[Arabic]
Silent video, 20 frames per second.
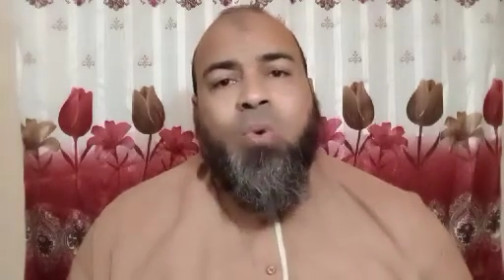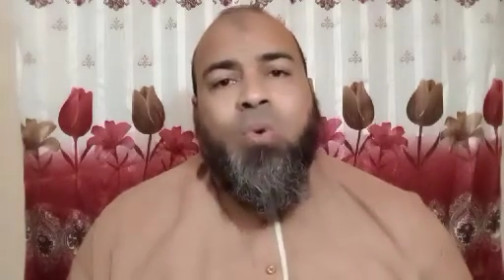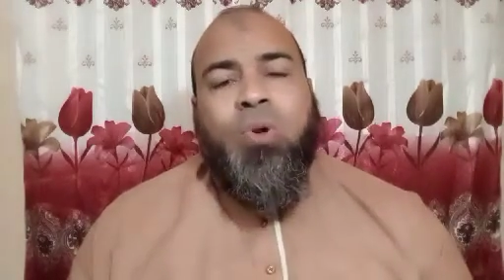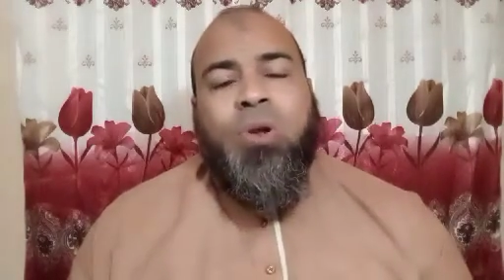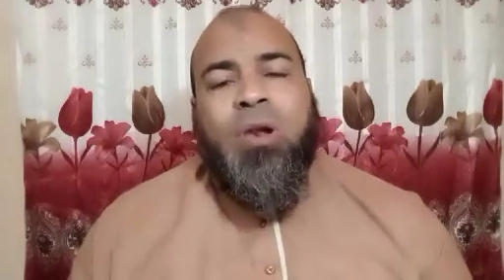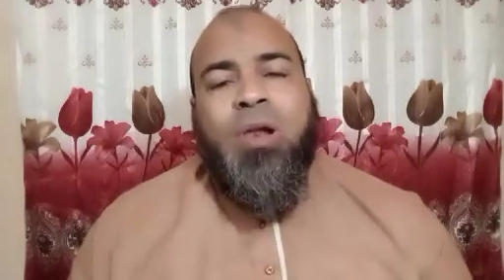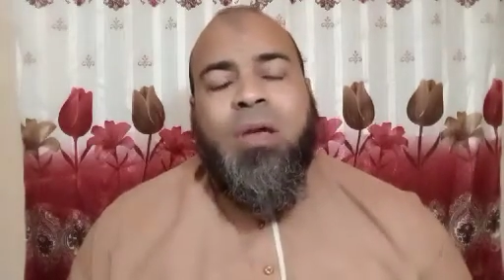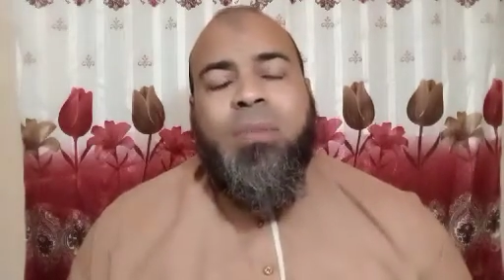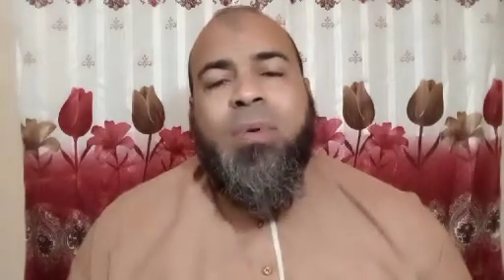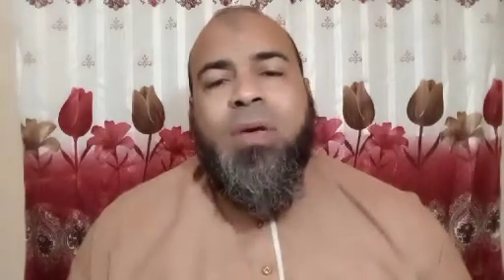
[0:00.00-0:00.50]

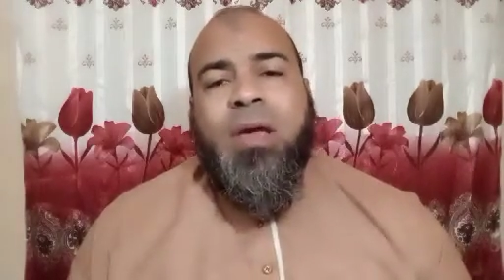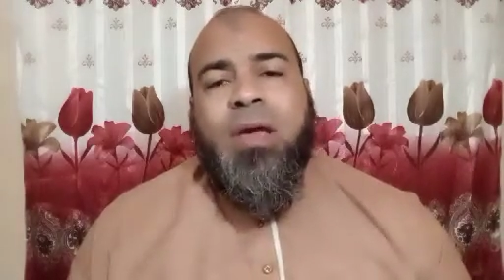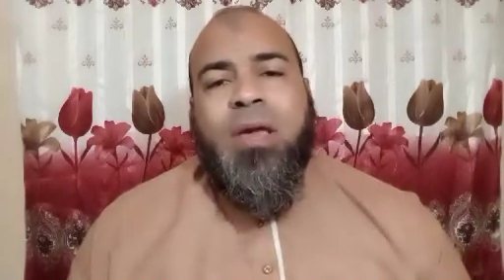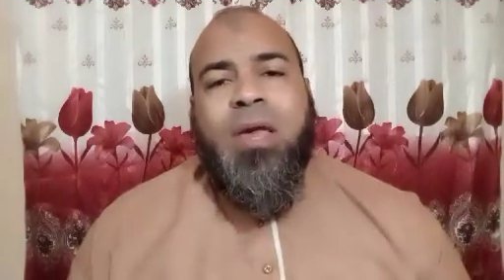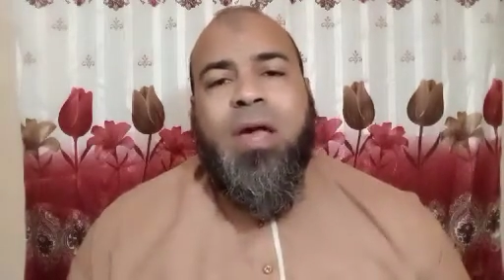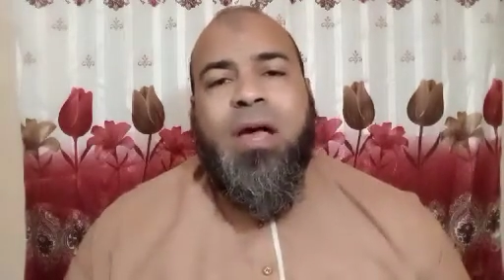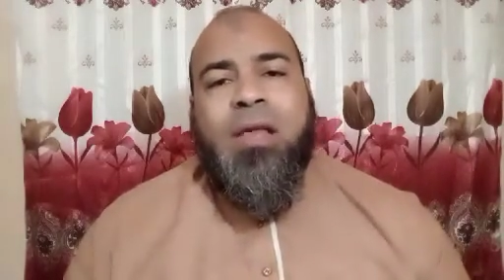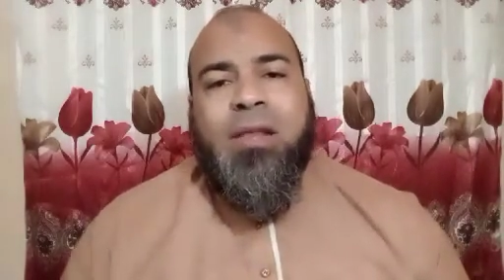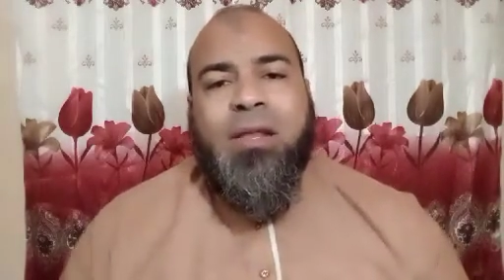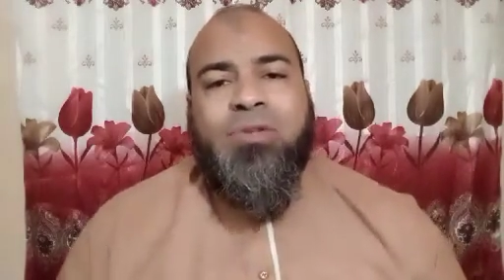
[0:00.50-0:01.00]
كلما
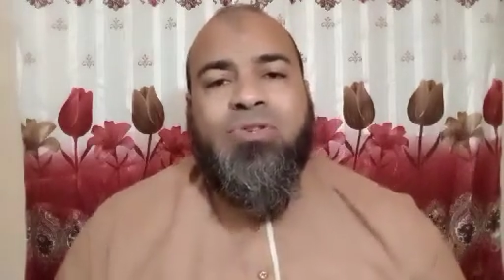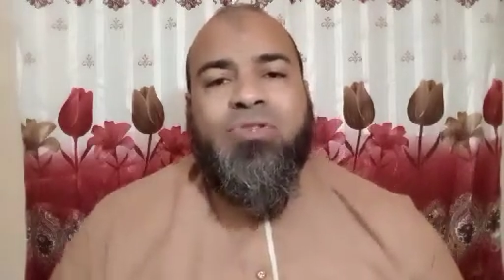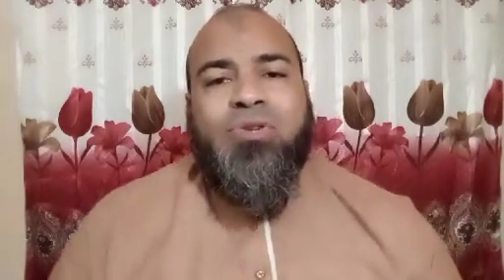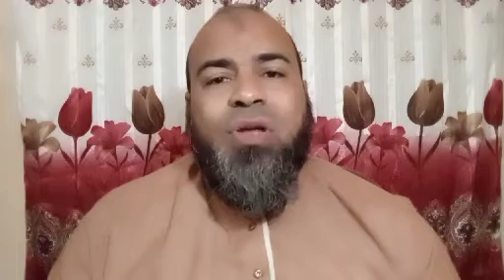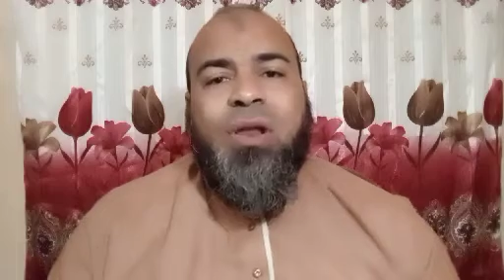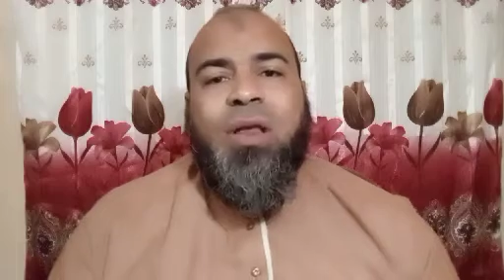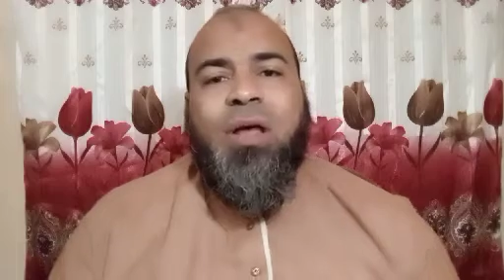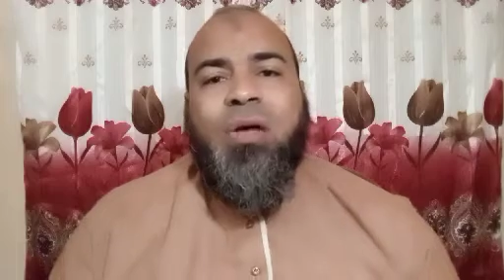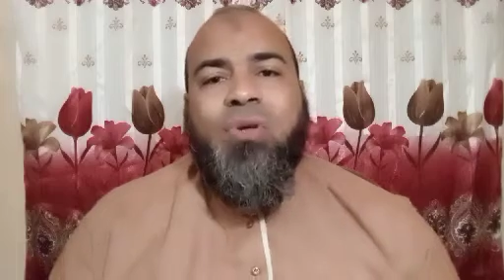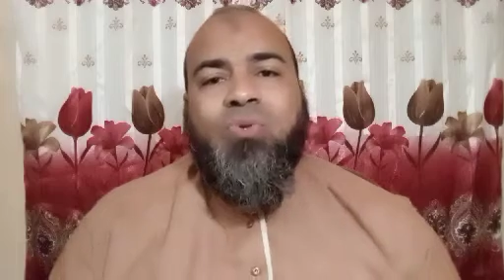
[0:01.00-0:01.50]
كانت
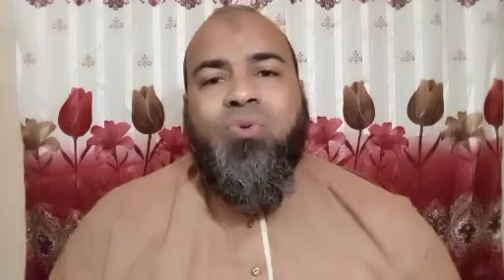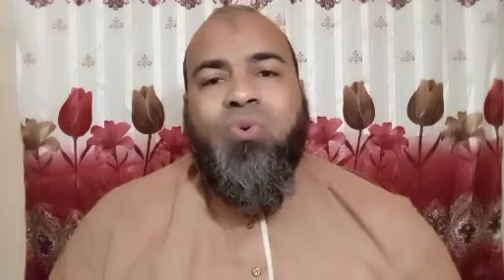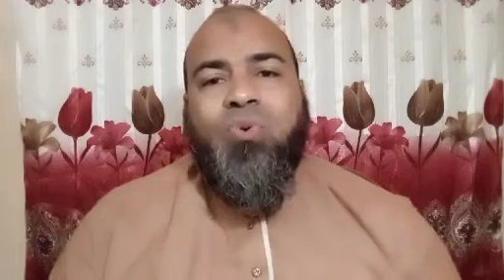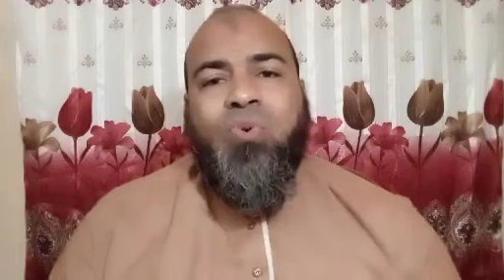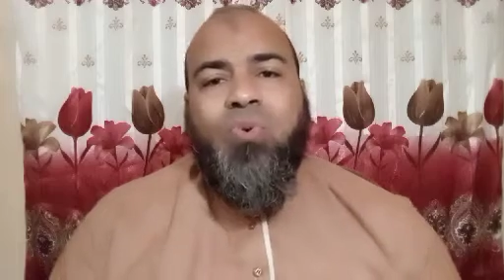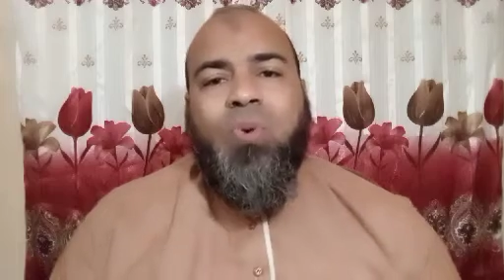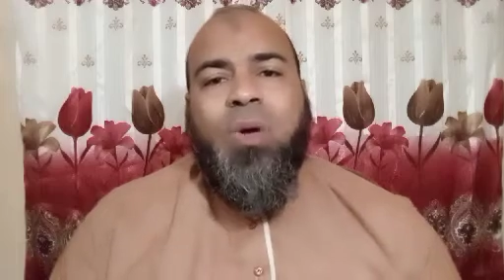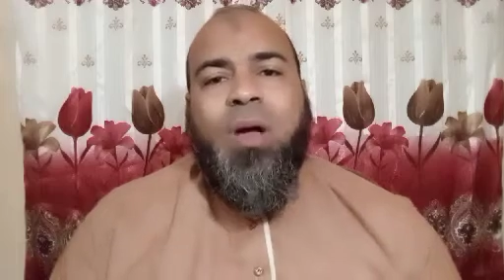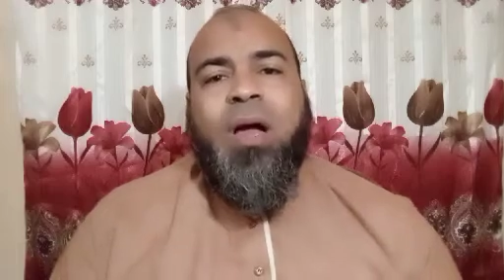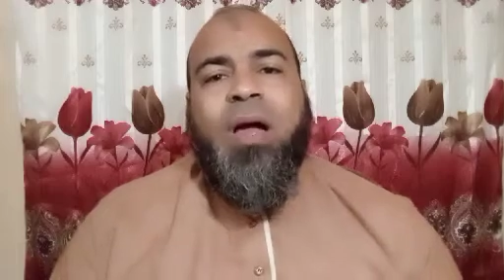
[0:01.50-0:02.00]

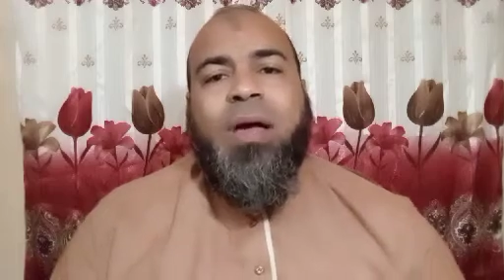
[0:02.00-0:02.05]
صلاته